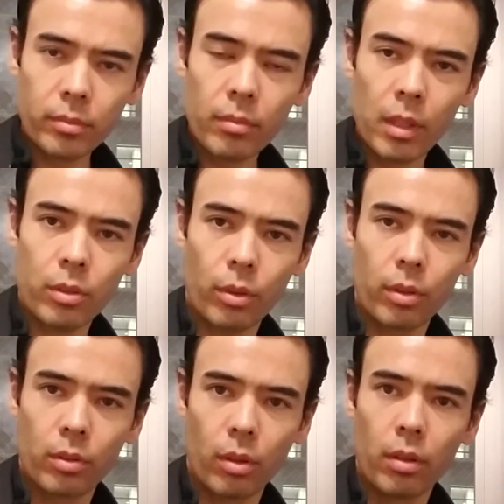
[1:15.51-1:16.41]
そ
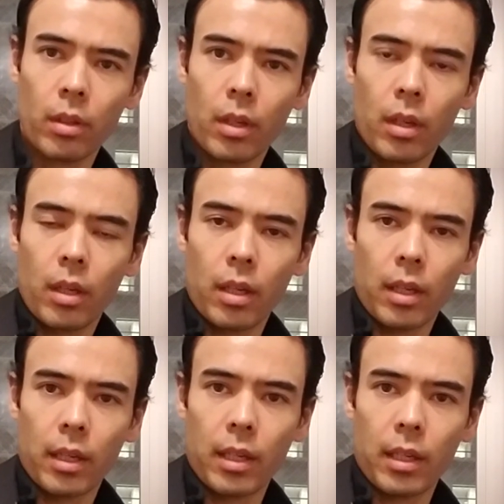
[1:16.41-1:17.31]
れと、
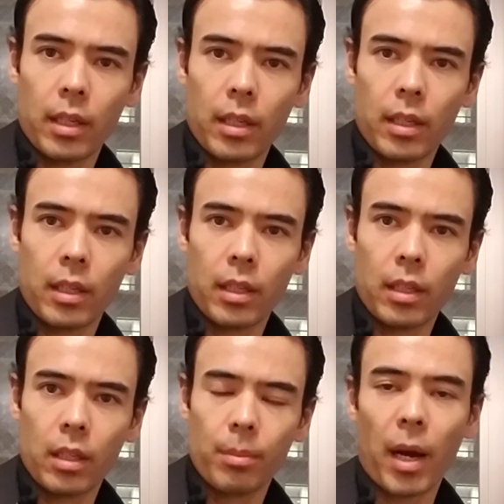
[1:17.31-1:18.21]

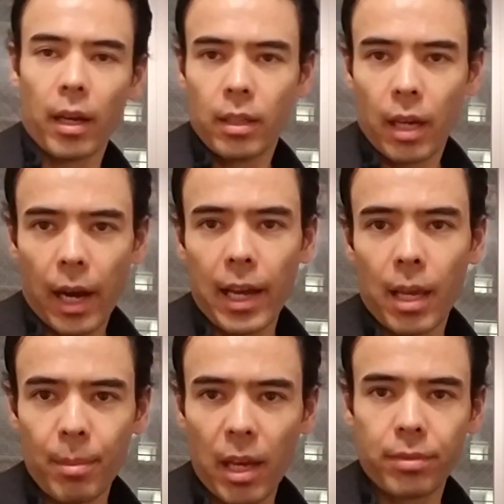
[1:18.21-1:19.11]
えーまあ、
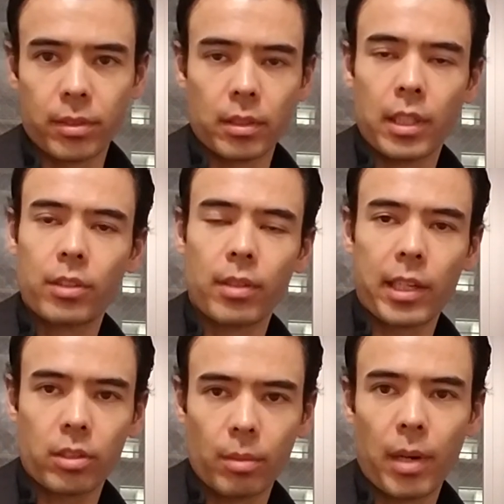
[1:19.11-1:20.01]
アイエムエフ、
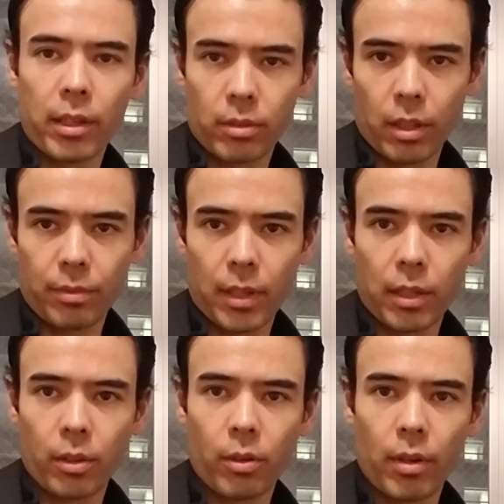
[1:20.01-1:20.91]
International Monetary
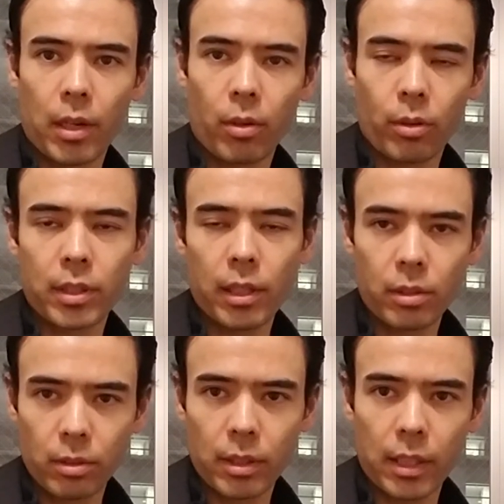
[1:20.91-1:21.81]
Fund、 これは国際
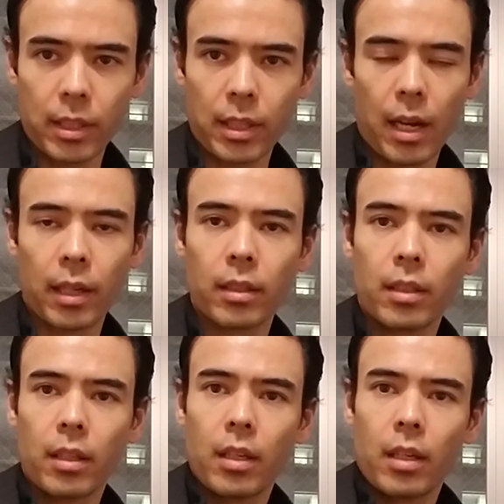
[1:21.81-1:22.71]
通貨機関、
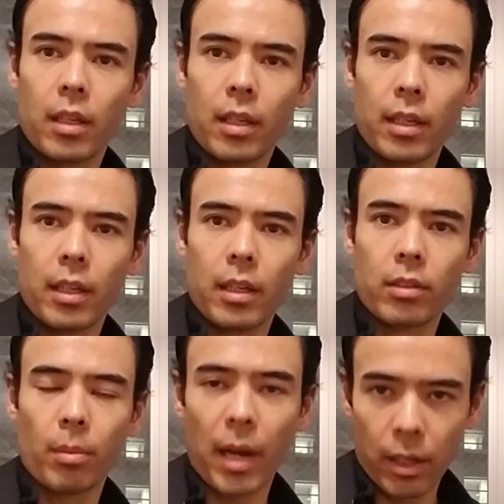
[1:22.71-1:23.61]
えー
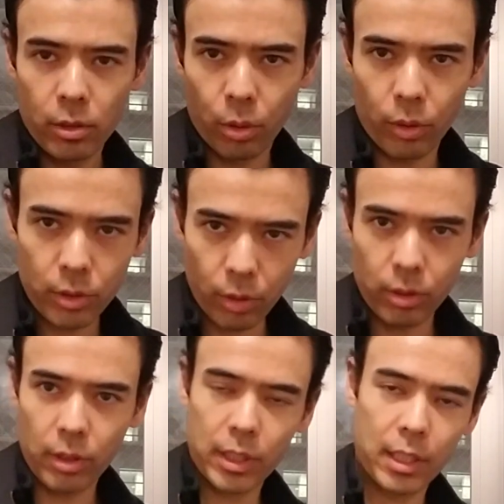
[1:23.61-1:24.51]
とまあ、それぞれ
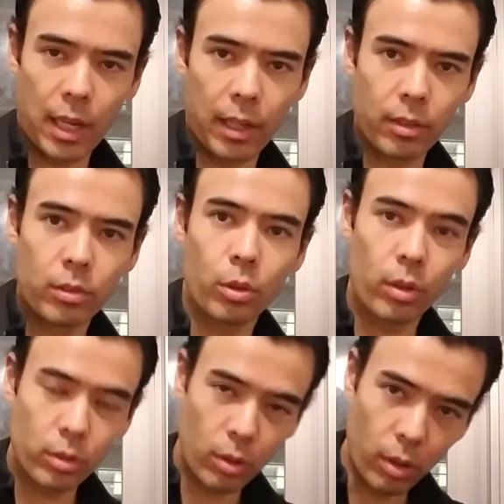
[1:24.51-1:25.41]
の機関、そ
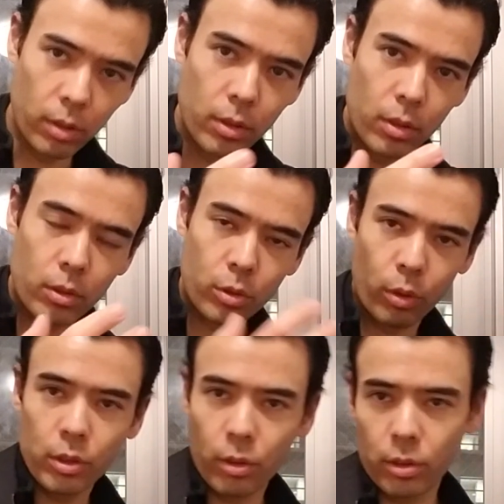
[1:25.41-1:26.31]
れとそ
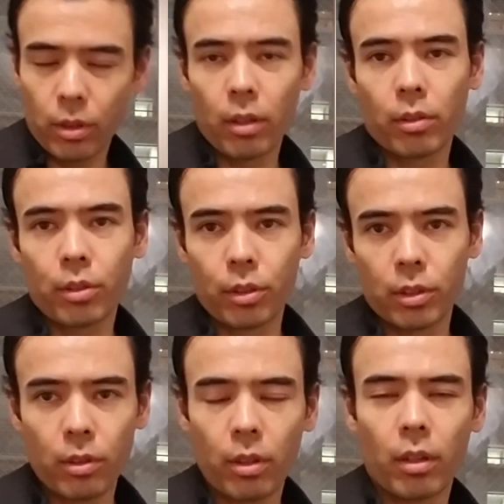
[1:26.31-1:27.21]
れぞれの国
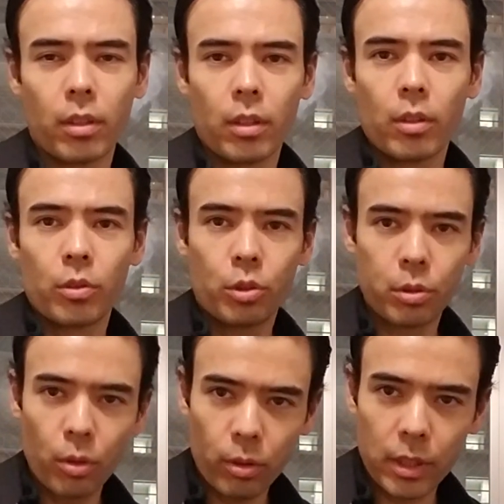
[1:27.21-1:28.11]
の中
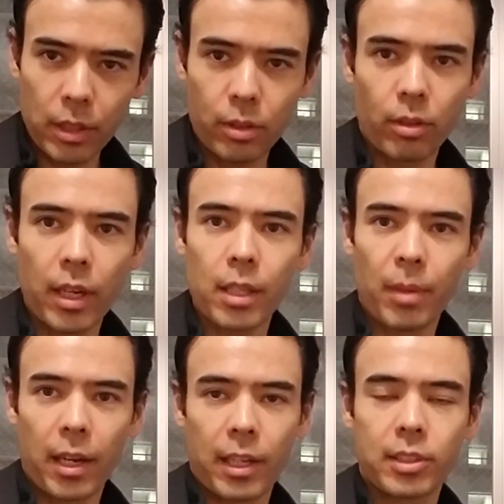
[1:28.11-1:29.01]
央銀行が
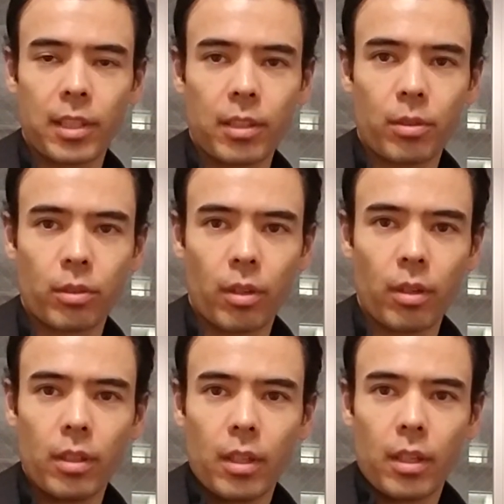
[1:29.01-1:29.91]
今話しているこ
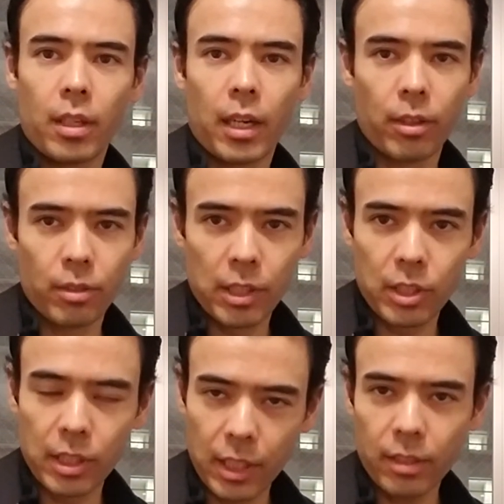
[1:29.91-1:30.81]
と、あの
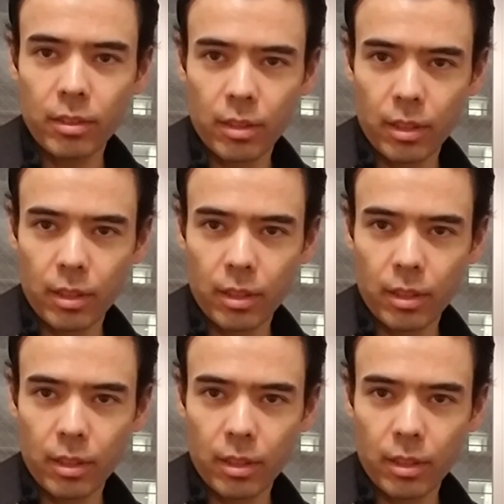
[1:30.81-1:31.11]
日銀